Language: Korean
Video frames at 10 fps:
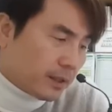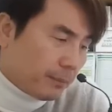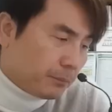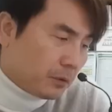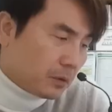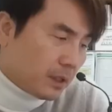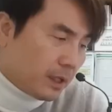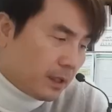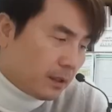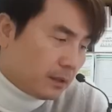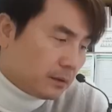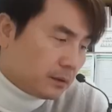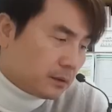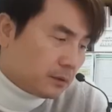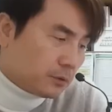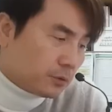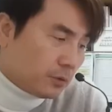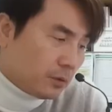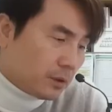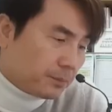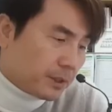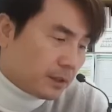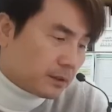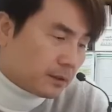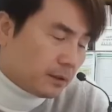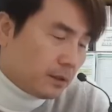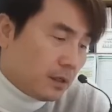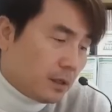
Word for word: 대폭 하향한 것을 두고 업계에서는